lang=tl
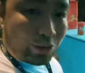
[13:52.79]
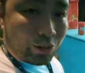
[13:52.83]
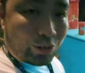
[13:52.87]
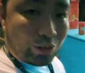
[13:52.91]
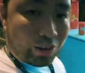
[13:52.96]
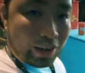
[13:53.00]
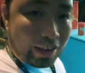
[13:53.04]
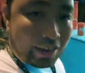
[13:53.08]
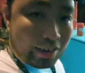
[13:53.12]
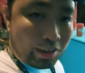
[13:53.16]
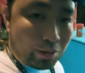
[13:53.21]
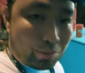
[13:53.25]

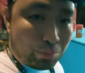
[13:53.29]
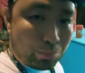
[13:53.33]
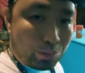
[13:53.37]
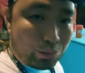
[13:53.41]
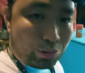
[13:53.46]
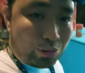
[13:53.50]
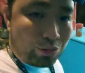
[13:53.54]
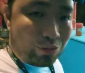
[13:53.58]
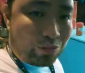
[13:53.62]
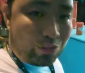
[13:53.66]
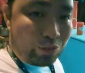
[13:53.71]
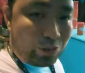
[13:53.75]
orokan ng
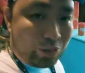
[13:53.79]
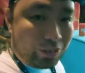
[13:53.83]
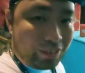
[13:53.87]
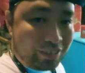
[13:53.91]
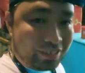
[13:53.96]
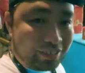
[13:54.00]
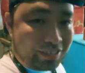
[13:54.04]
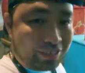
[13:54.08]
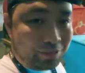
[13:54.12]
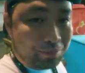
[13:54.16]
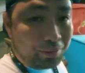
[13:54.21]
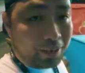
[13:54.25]
puro
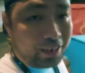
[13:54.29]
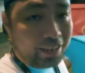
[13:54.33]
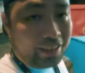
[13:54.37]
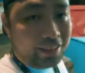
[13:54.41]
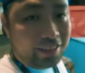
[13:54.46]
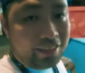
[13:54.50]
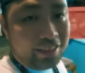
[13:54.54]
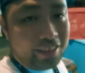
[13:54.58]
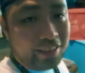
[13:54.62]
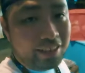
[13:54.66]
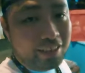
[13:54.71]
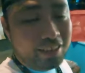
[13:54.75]
foods para
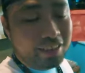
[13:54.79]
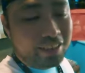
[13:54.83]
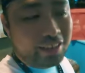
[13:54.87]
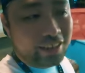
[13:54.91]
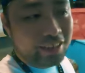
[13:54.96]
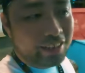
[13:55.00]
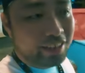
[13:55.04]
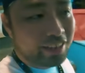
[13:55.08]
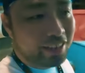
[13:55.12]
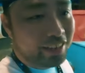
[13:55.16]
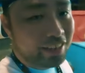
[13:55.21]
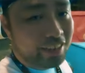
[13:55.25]

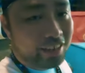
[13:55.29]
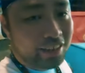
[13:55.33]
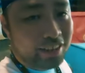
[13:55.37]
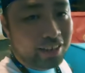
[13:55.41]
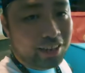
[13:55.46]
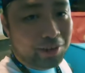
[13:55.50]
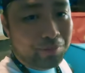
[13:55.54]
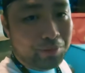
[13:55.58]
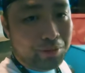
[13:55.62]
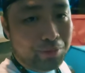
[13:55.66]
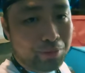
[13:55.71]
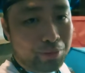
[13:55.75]
hindi
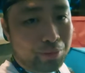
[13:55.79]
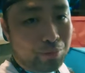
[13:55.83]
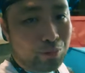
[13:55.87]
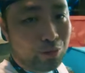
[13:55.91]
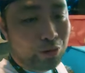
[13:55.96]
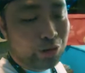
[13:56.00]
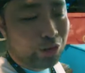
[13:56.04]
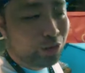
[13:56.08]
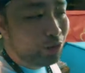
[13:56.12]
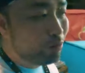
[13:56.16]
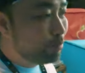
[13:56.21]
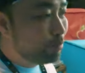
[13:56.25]
kami maboard